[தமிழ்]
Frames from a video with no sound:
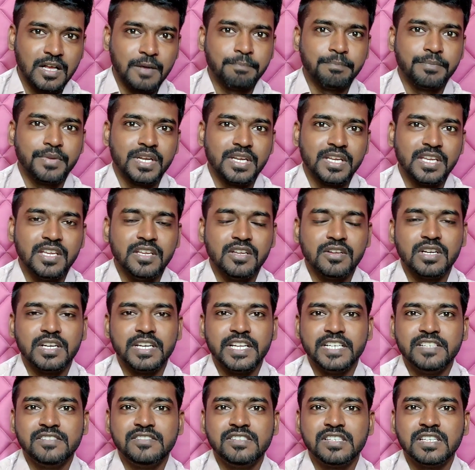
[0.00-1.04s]
கம்பெனி
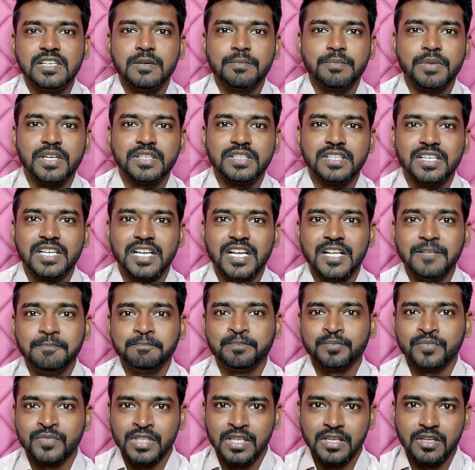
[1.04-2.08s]
லென்ஸுக்கு பார்த்திங்கன்னா
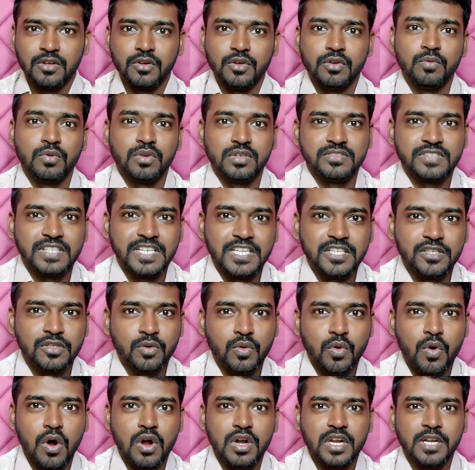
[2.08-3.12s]
இவங்க சேர்ந்து
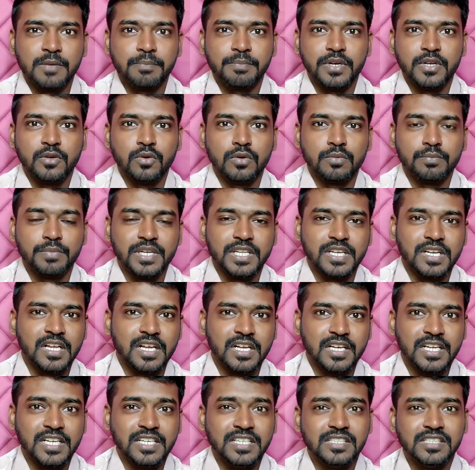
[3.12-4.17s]
கோஆர்டினேட் பண்ணி ஒர்க்
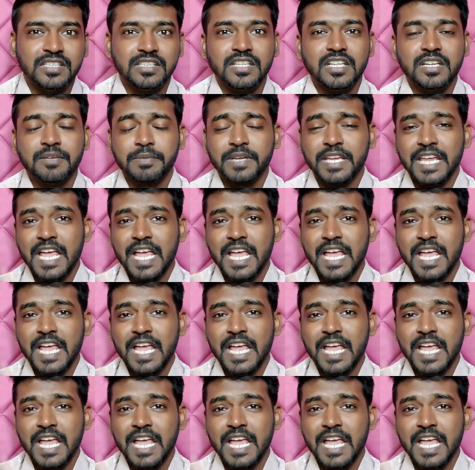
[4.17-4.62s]
பண்ணியிருக்காங்க இந்த